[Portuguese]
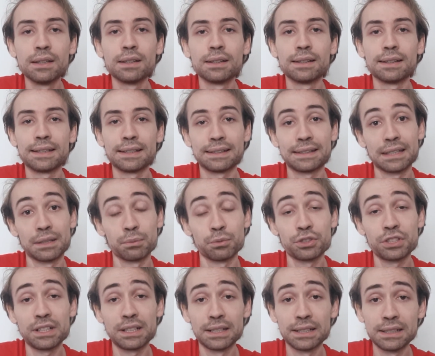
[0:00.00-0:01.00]
né, em
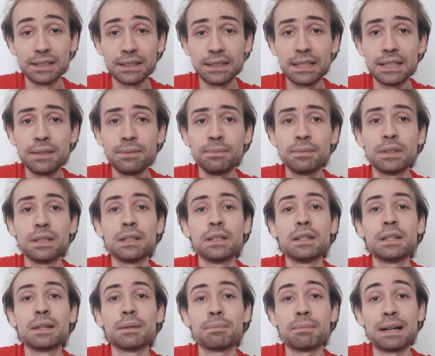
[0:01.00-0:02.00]
termos de ranking
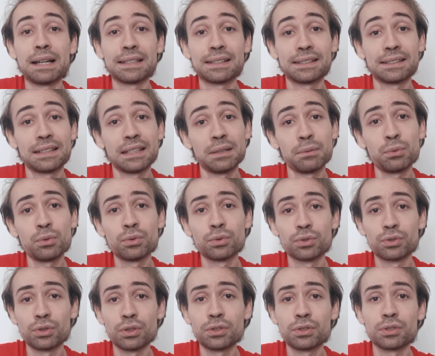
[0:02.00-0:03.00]
mas
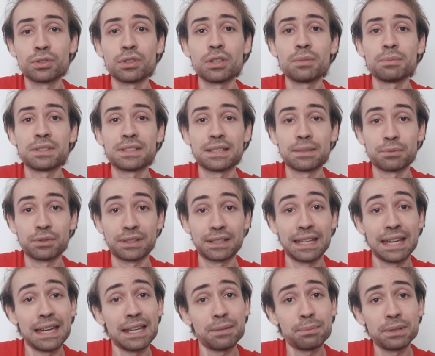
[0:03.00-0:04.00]
temos outros nomes, temos
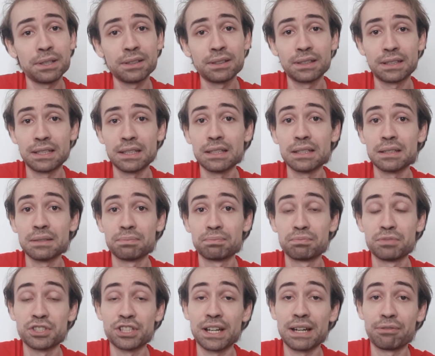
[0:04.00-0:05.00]
Kerber,
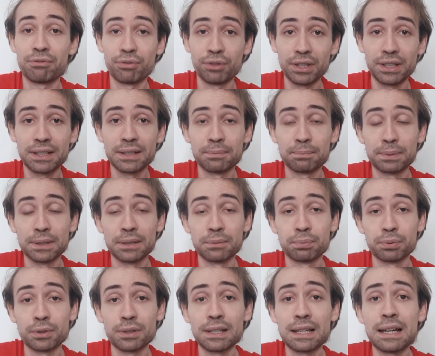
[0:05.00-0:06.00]
que já foi campeã
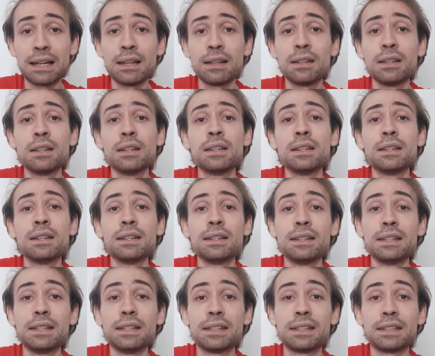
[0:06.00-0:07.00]
por lá
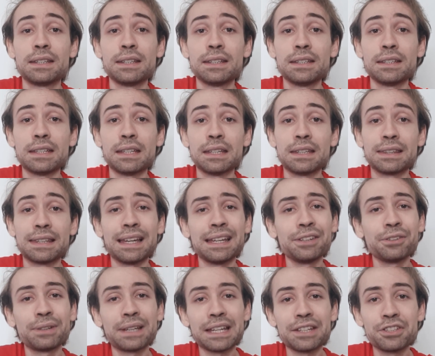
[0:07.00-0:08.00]
e que está
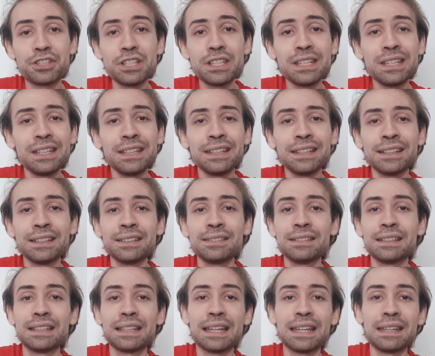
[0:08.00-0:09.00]
indo quietinha,
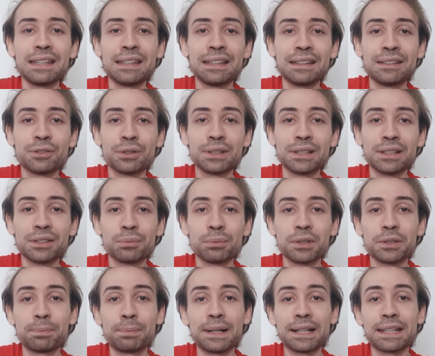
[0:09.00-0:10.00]
ninguém olhando
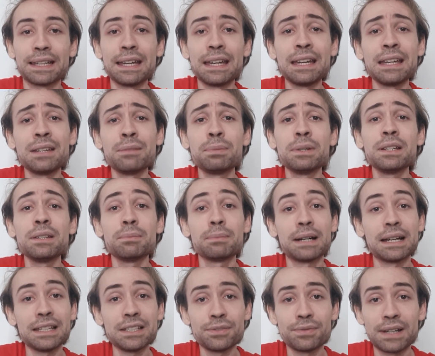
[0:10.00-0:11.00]
muito para Kerber,
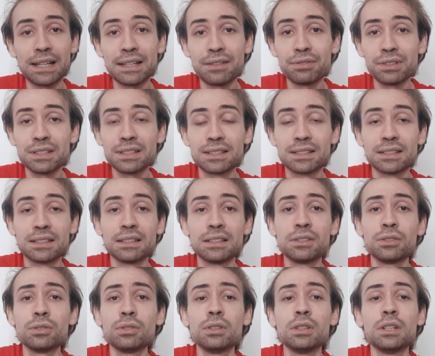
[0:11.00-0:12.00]
mas vai
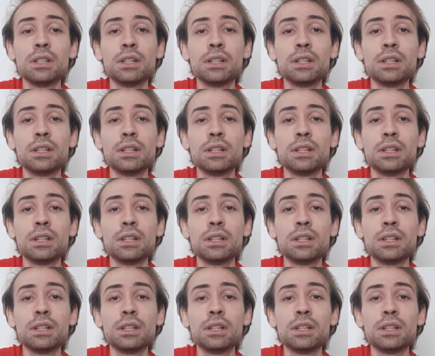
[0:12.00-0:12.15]
avançando